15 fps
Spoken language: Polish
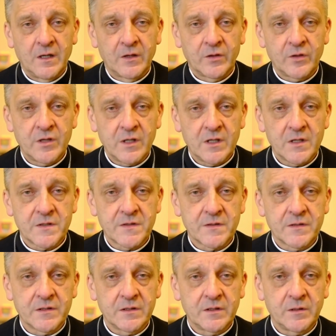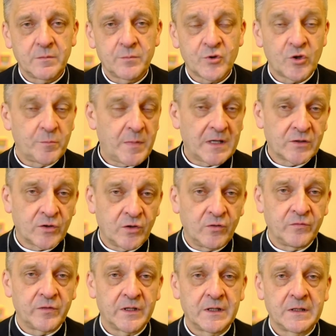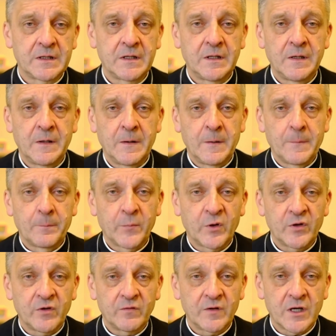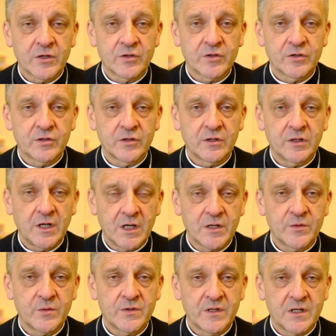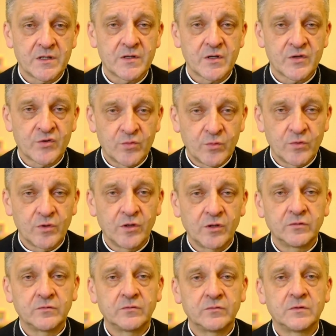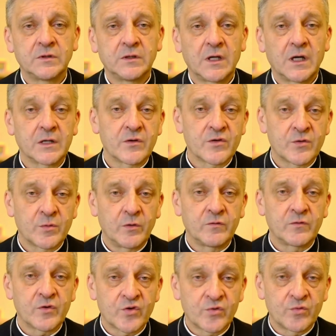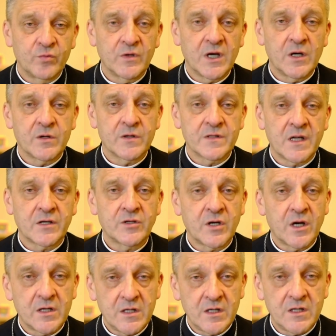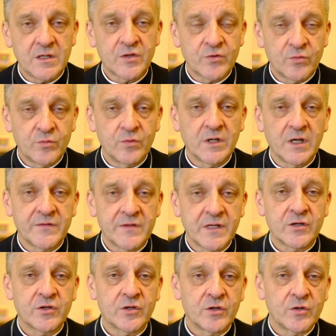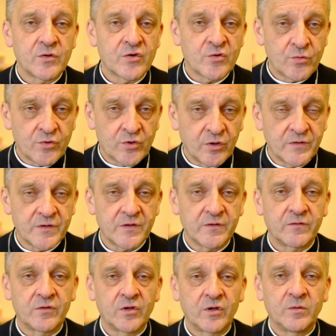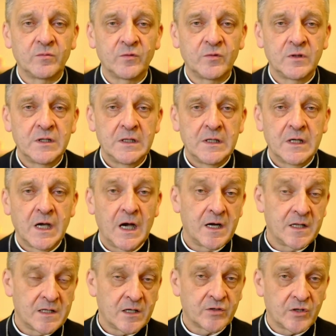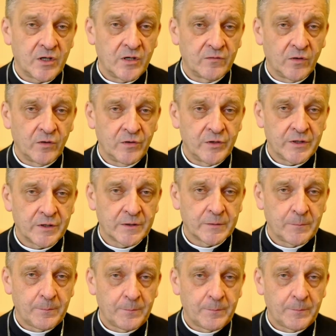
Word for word: To nie jest y, przypadkowe, ponieważ Jezus jest sługą, a to słowo sługa oznacza i sługę w znaczeniu służący w domu, ale także niewolnik.